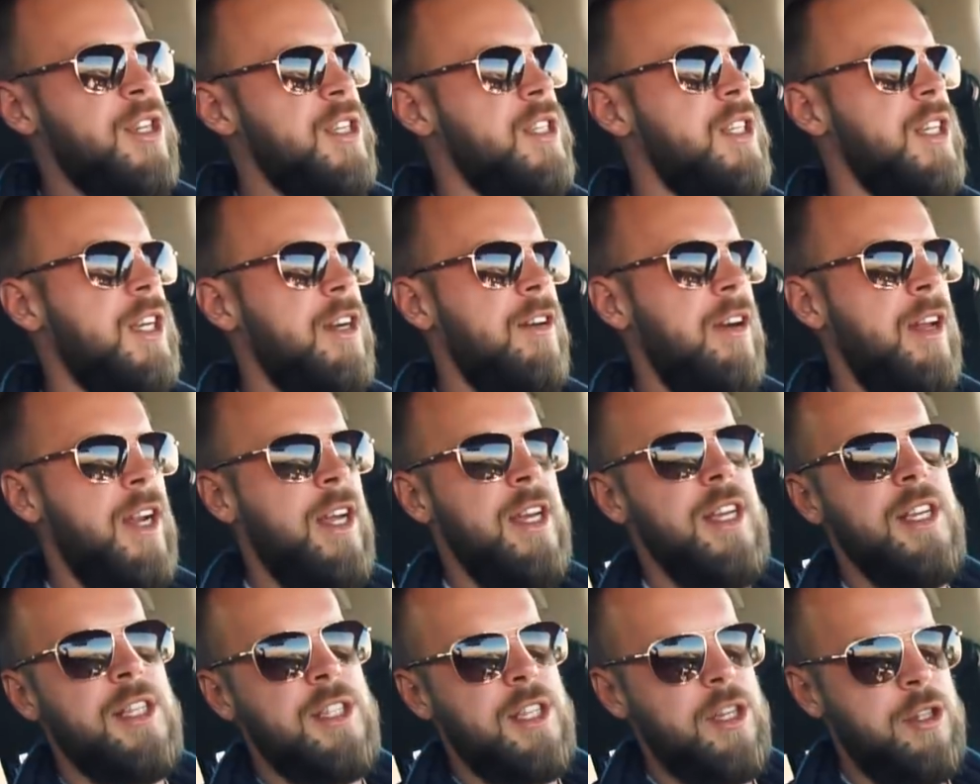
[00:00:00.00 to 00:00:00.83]
честно говоря,
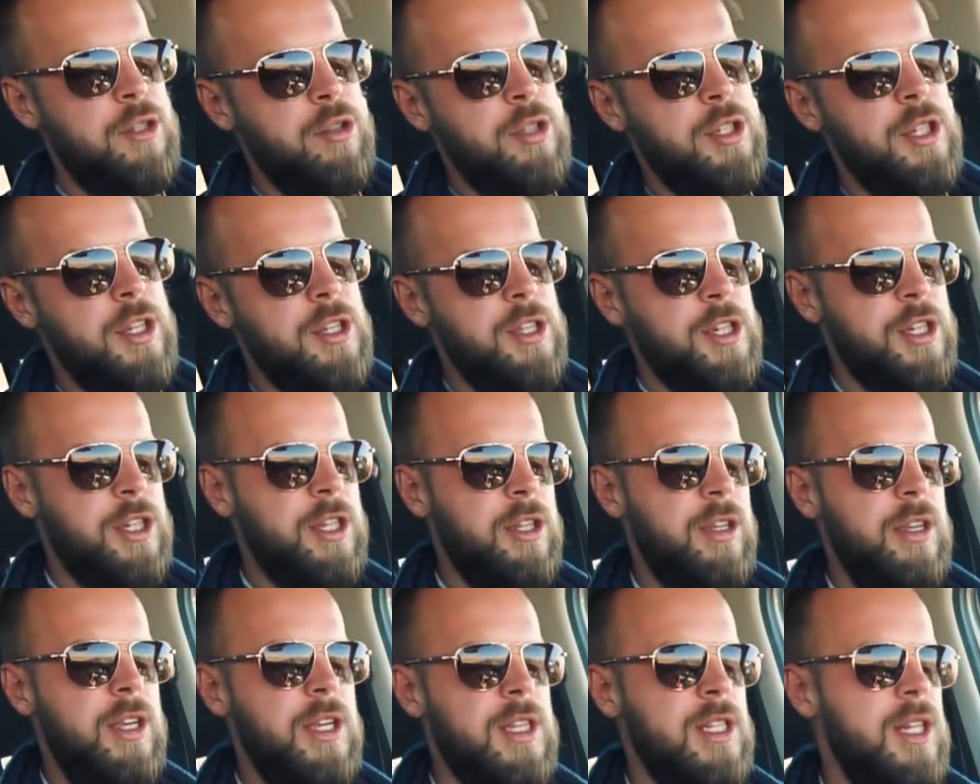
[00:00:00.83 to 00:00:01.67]
есть ощущение,
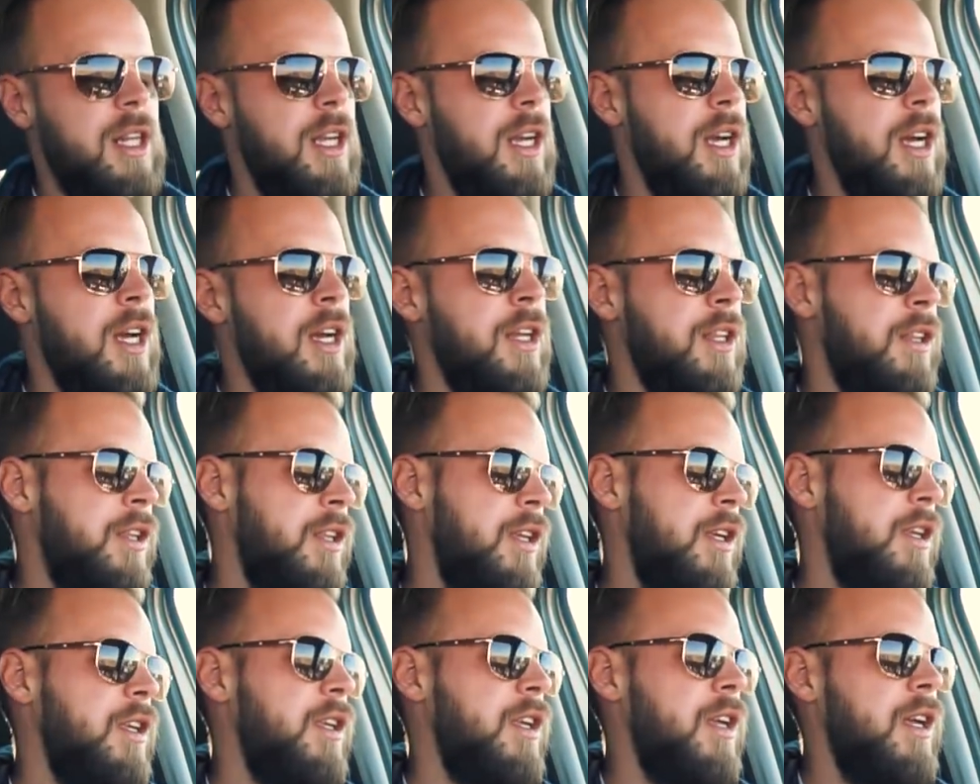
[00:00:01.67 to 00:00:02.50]
что если
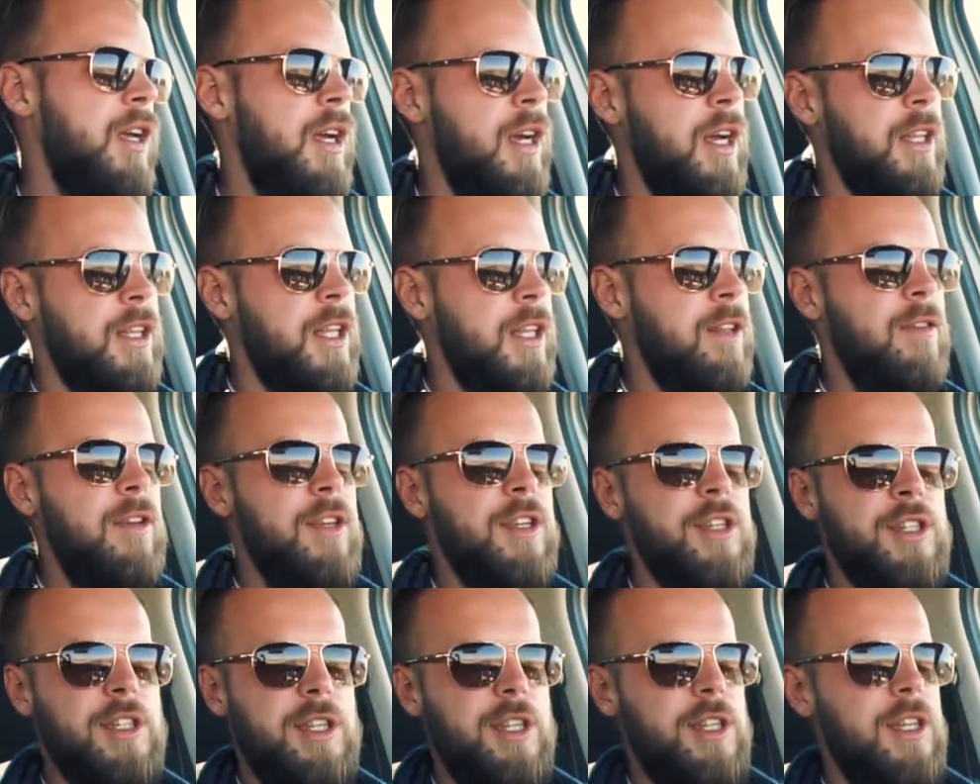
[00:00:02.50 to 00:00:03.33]
ты не
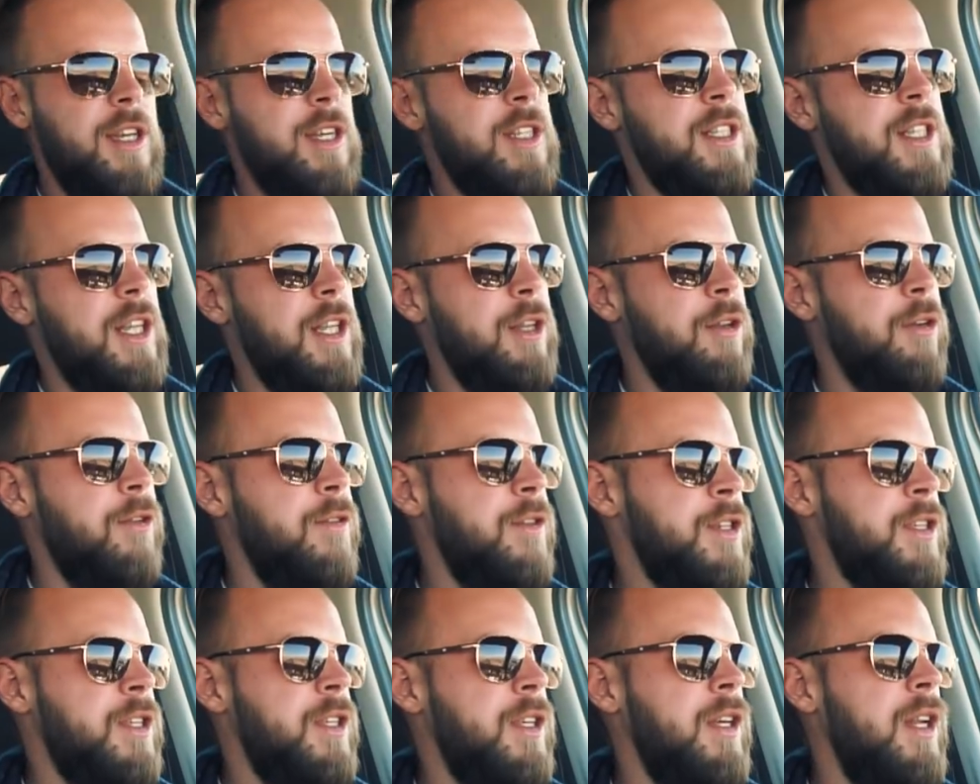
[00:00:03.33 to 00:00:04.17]
отодвинешься, не
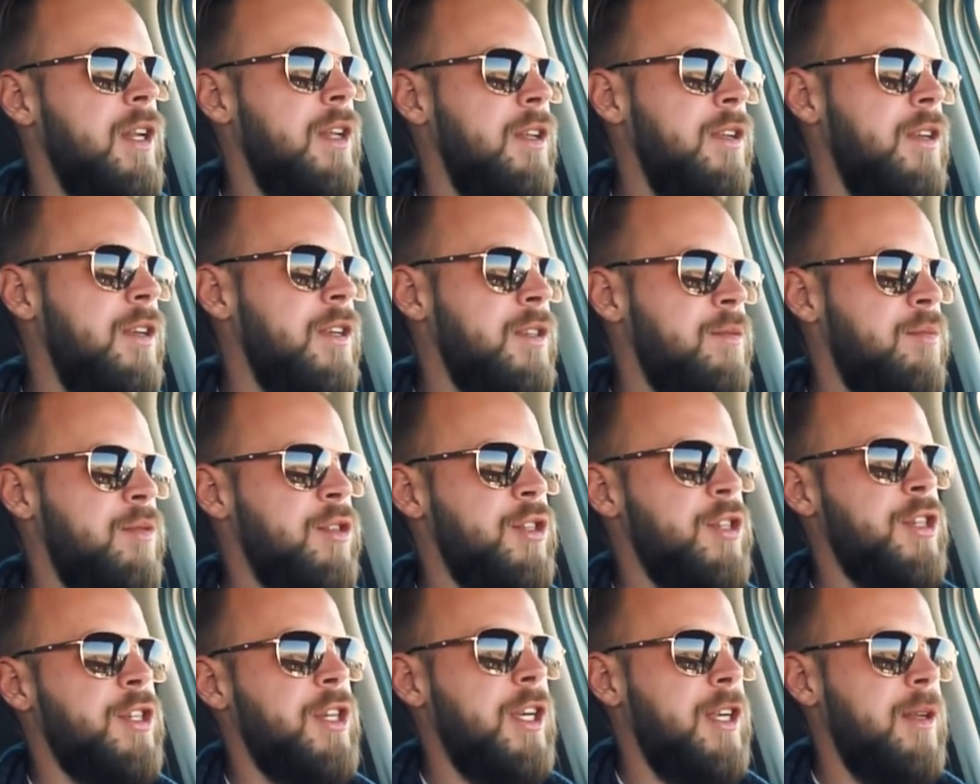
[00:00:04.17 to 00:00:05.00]
остановишься или не
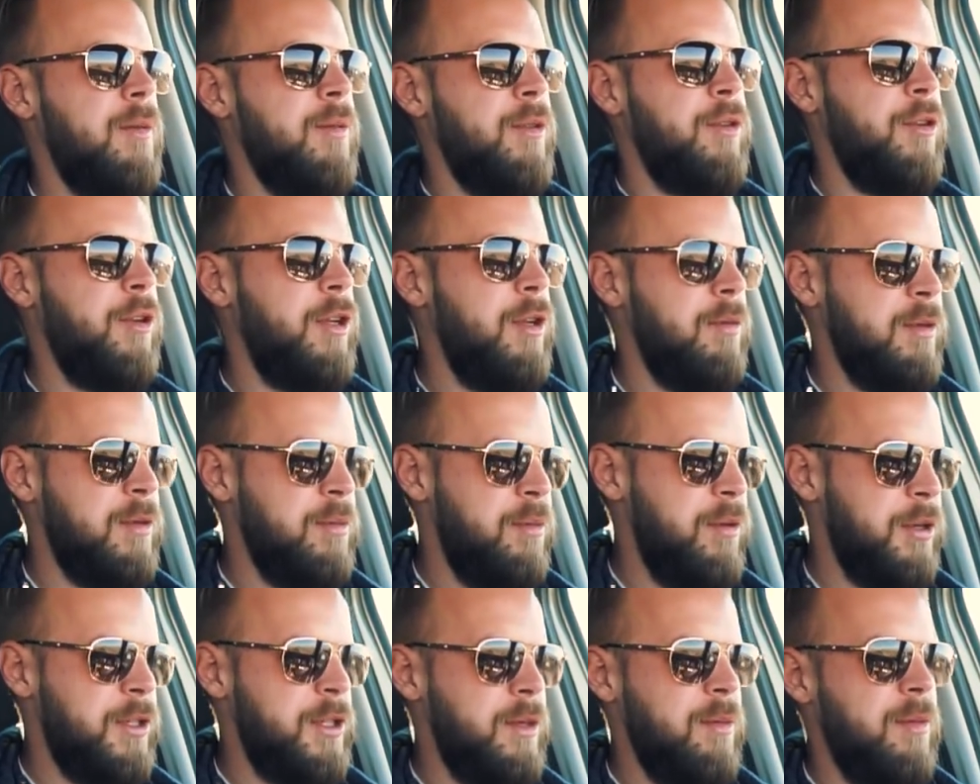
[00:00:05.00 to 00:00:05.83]
избежишь каким-то другим
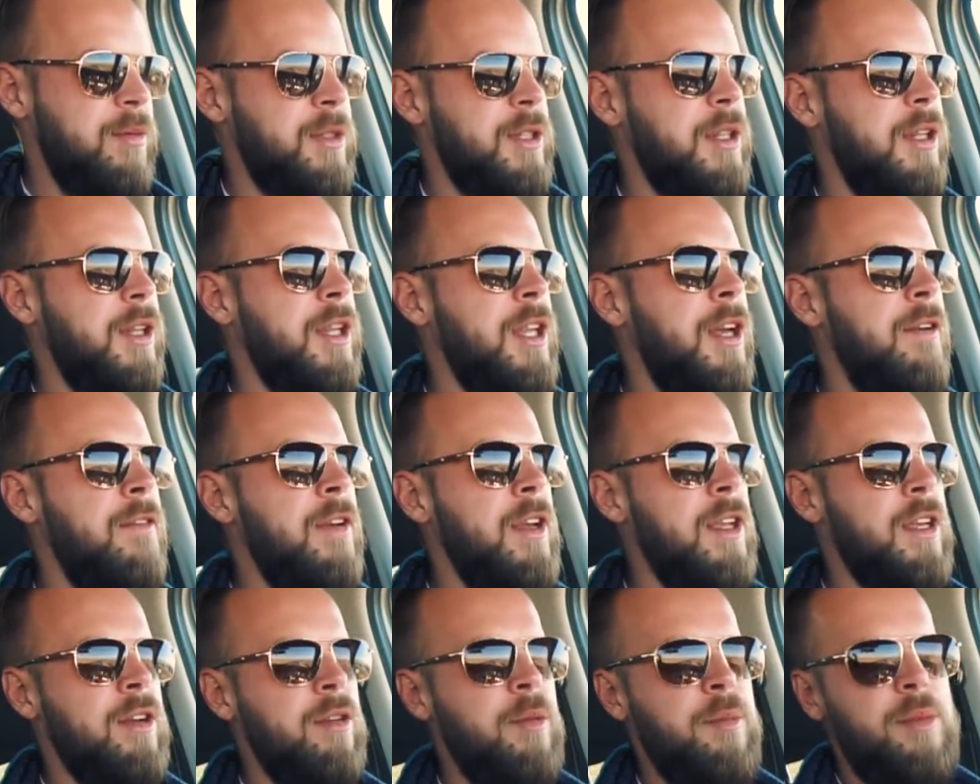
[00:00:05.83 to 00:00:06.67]
способом
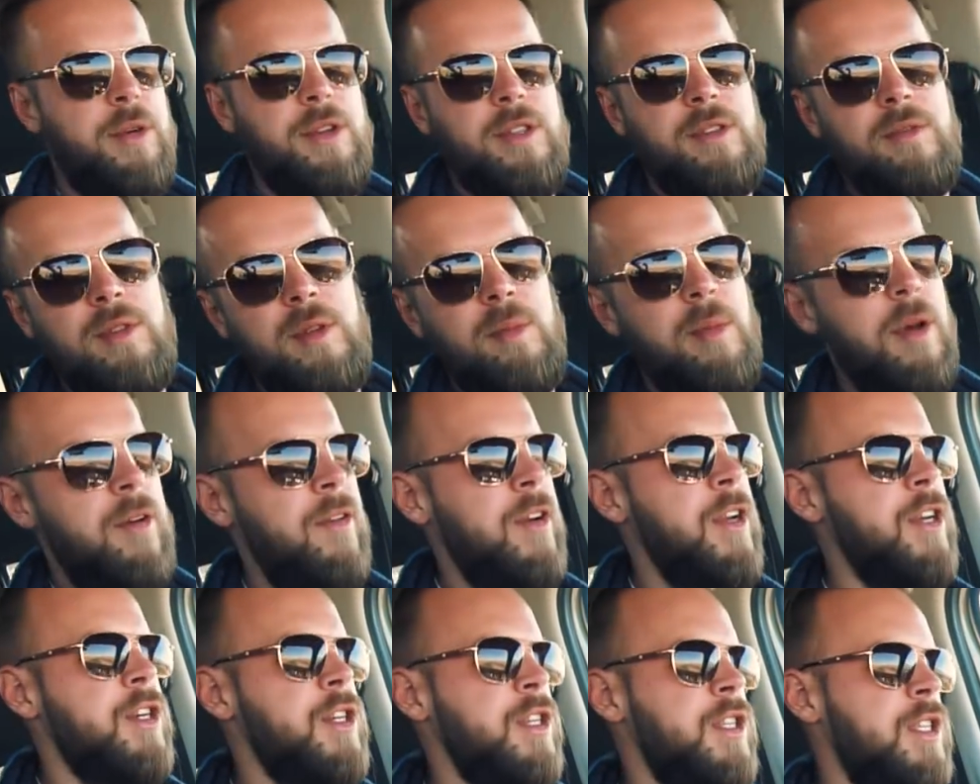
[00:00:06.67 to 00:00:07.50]
столкновения, он просто в тебя
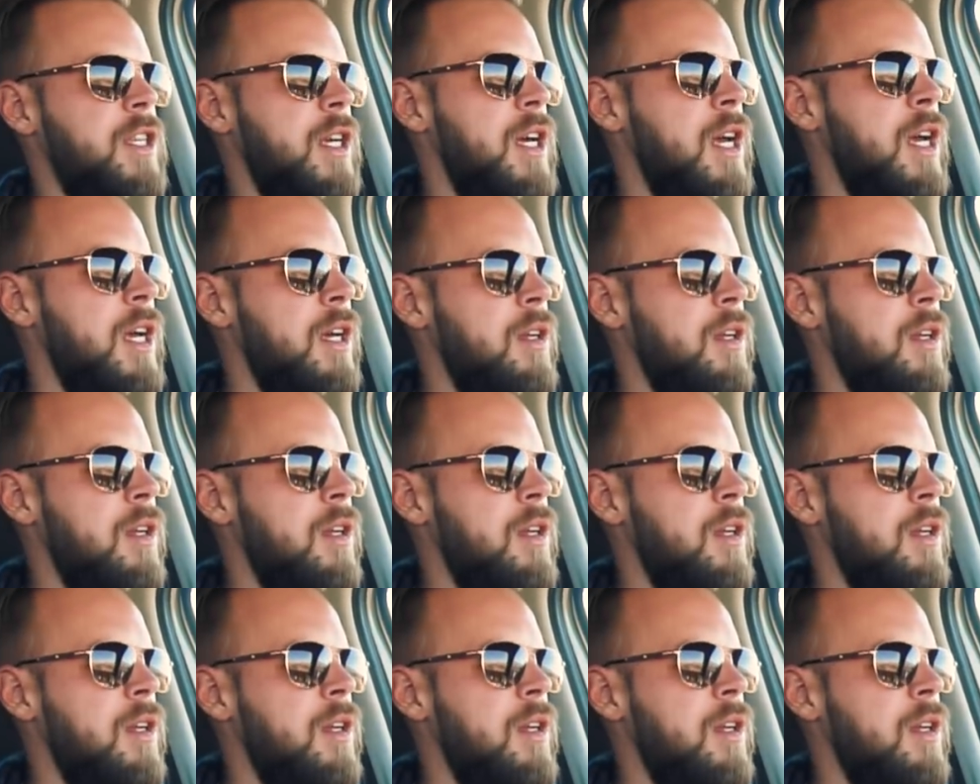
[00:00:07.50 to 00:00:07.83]
врежется,